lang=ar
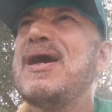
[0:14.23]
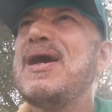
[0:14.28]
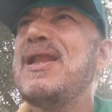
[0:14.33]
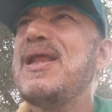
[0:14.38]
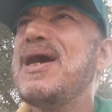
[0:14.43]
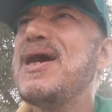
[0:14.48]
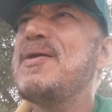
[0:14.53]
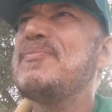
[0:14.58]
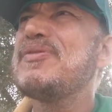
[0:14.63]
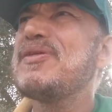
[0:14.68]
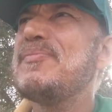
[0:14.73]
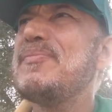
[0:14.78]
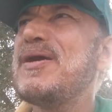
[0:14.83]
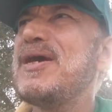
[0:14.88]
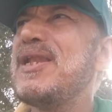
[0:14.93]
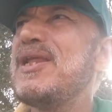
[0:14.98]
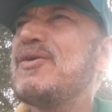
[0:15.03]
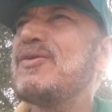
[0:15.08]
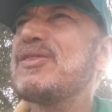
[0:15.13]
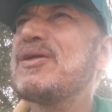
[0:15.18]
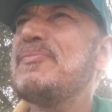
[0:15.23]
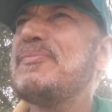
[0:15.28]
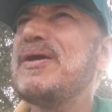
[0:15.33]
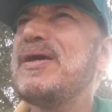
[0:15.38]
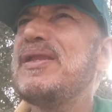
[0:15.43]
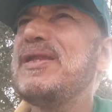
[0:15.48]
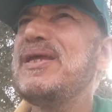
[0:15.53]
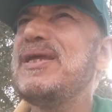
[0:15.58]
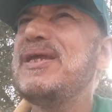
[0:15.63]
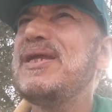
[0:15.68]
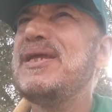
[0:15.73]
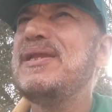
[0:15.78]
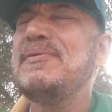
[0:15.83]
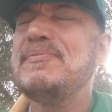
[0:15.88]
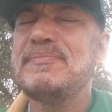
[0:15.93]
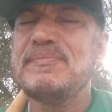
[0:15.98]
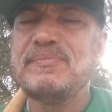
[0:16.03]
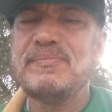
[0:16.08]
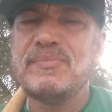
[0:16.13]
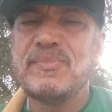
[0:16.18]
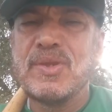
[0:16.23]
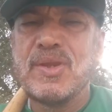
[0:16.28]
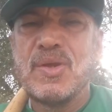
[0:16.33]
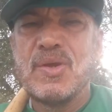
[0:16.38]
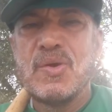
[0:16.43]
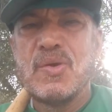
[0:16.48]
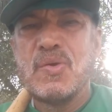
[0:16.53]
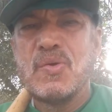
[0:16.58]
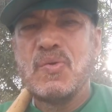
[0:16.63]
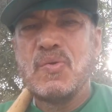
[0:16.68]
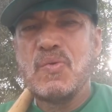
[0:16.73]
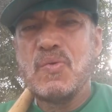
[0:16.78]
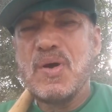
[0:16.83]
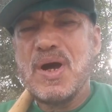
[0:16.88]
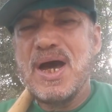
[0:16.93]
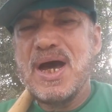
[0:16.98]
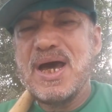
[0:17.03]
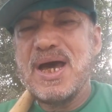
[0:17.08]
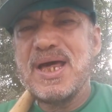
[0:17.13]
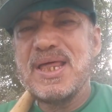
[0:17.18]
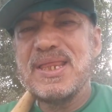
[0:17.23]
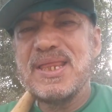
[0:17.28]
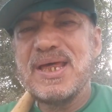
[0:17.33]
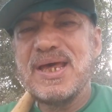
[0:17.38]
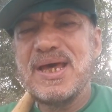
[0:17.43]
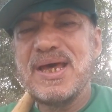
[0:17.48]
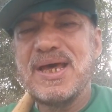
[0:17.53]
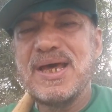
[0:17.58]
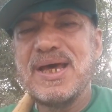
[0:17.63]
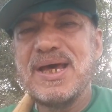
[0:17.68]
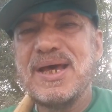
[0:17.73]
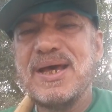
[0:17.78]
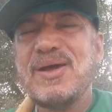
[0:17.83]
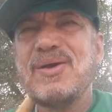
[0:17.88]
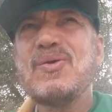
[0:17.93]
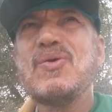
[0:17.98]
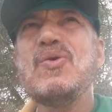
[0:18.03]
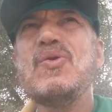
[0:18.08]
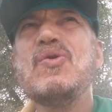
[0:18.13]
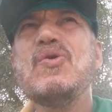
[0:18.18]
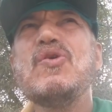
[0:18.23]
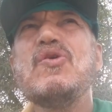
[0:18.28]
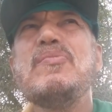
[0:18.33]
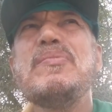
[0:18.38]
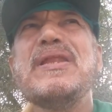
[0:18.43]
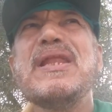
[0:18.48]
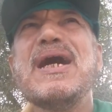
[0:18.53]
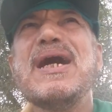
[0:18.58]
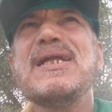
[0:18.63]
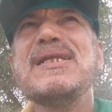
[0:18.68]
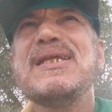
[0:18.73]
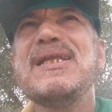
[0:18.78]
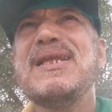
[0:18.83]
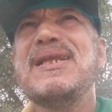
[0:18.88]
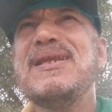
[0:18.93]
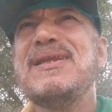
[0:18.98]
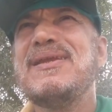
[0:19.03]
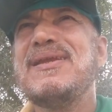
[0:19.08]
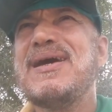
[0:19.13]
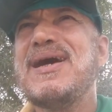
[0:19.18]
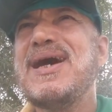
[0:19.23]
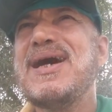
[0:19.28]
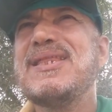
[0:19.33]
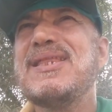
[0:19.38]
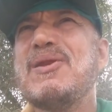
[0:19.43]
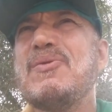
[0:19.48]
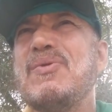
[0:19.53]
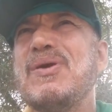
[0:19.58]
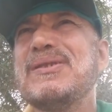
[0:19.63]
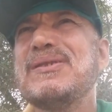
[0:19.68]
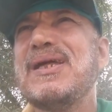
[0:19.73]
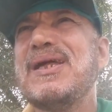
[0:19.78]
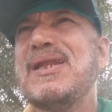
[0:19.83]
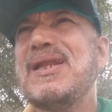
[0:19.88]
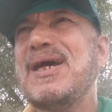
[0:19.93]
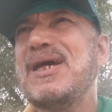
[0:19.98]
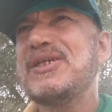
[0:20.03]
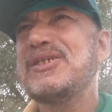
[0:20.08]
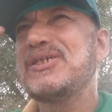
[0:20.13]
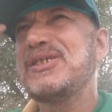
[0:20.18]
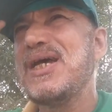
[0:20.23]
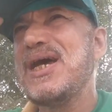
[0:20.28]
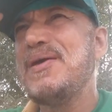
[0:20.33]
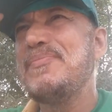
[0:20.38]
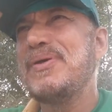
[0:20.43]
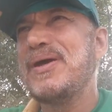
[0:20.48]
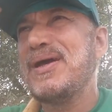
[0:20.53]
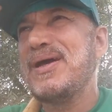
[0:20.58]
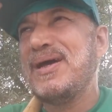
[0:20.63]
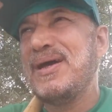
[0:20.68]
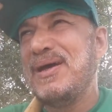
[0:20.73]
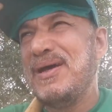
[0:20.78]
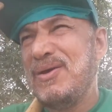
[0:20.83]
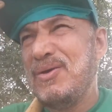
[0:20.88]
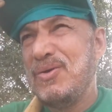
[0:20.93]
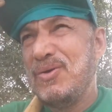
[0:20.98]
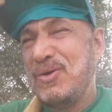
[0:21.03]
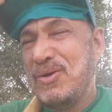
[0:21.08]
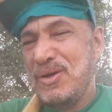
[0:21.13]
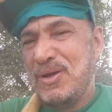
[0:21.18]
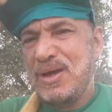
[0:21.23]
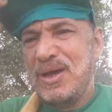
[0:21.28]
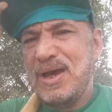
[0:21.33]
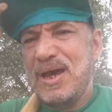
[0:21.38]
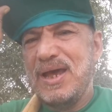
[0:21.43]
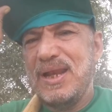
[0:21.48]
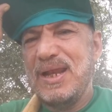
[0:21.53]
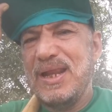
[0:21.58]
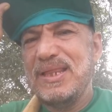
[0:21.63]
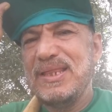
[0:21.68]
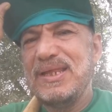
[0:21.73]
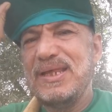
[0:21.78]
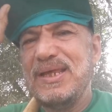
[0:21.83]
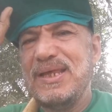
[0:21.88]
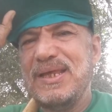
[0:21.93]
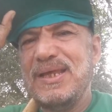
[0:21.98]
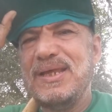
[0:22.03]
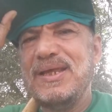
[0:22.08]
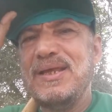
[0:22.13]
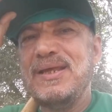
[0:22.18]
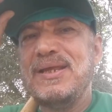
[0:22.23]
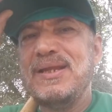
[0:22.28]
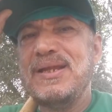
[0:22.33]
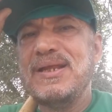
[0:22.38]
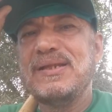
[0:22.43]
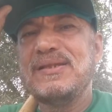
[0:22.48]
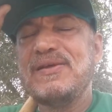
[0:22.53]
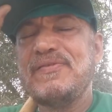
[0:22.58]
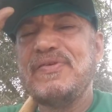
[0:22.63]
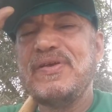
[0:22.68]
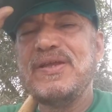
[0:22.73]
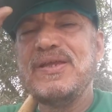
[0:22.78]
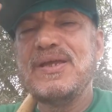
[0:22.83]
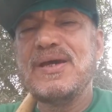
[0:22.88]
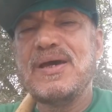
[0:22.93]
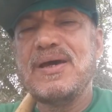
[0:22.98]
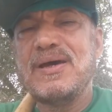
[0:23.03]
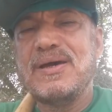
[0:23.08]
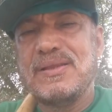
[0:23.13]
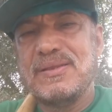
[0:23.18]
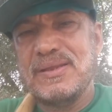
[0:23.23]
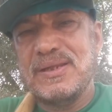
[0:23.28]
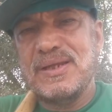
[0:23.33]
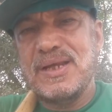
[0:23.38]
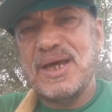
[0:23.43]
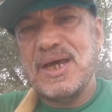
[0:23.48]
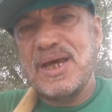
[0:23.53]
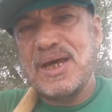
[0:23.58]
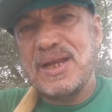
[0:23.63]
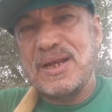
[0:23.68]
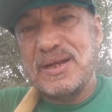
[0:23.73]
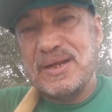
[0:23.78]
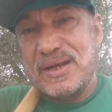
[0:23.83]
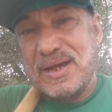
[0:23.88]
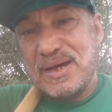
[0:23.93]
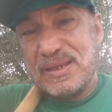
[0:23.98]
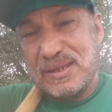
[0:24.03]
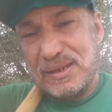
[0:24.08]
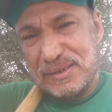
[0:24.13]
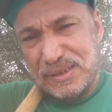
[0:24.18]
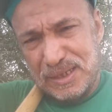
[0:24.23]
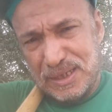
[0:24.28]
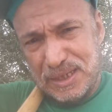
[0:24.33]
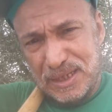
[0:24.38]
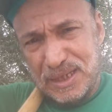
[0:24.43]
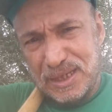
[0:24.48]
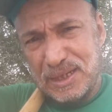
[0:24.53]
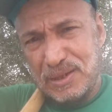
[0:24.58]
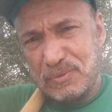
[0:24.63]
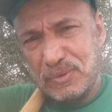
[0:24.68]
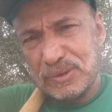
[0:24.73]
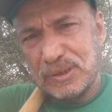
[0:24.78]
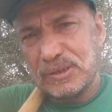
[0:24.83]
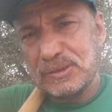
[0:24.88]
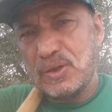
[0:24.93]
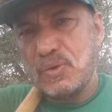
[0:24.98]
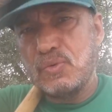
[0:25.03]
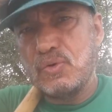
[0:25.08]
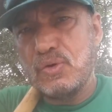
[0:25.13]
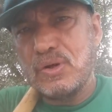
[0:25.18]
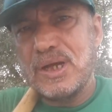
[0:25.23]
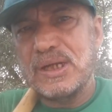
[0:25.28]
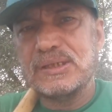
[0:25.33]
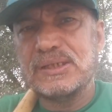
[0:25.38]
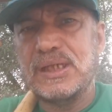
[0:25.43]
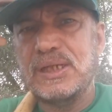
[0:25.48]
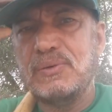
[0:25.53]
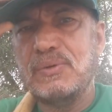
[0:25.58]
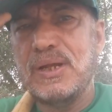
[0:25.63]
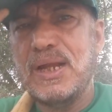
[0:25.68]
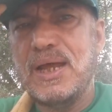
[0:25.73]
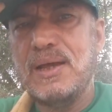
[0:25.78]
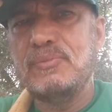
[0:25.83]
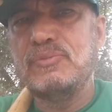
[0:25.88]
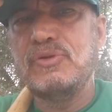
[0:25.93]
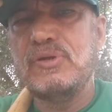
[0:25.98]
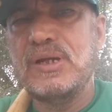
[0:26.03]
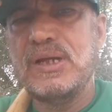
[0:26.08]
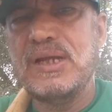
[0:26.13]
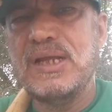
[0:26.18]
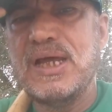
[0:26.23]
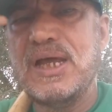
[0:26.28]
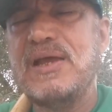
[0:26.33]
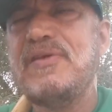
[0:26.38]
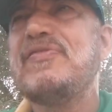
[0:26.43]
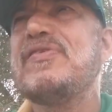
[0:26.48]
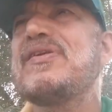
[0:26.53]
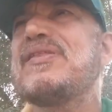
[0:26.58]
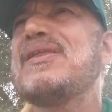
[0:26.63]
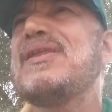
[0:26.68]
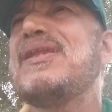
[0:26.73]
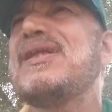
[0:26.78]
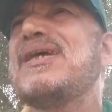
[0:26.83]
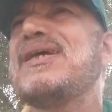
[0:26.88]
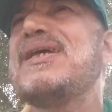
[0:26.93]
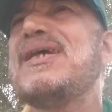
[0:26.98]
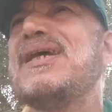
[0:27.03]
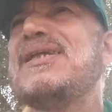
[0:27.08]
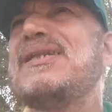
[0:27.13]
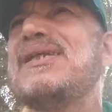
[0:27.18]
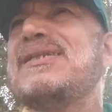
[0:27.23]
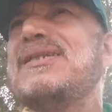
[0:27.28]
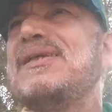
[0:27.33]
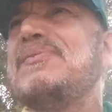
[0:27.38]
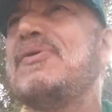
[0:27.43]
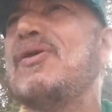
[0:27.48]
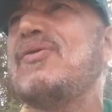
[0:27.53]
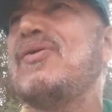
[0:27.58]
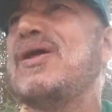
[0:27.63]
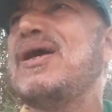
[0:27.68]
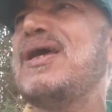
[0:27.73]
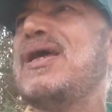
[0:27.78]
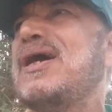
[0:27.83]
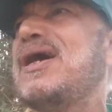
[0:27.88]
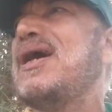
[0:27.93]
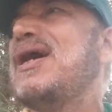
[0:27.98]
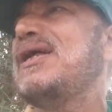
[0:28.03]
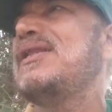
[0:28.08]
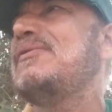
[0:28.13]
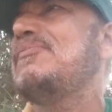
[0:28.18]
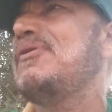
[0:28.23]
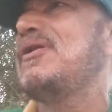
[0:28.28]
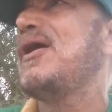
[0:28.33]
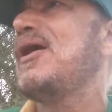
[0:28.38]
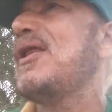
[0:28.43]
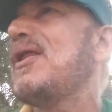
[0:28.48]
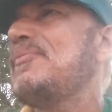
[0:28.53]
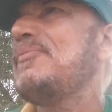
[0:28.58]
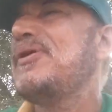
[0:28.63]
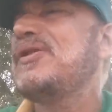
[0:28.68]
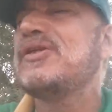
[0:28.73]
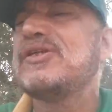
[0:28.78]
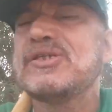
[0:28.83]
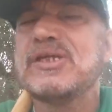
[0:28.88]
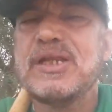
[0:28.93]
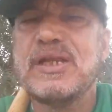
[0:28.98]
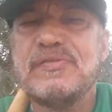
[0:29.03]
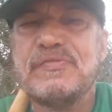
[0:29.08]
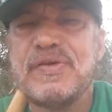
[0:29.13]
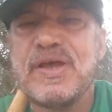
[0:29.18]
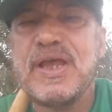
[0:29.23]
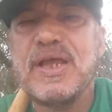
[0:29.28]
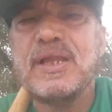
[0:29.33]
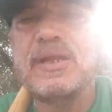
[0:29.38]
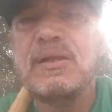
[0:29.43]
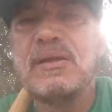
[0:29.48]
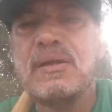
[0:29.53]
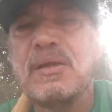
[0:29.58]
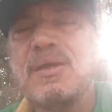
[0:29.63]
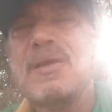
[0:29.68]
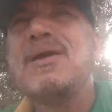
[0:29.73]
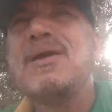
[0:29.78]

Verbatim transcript: العام 88 وهذا كله من اجل هذا الوطن الشامخ الذي نتفيأ ظلال نهضته وتطوراته والحمد لله في ظل قيادة مولاي خادم الحرمين الشريفين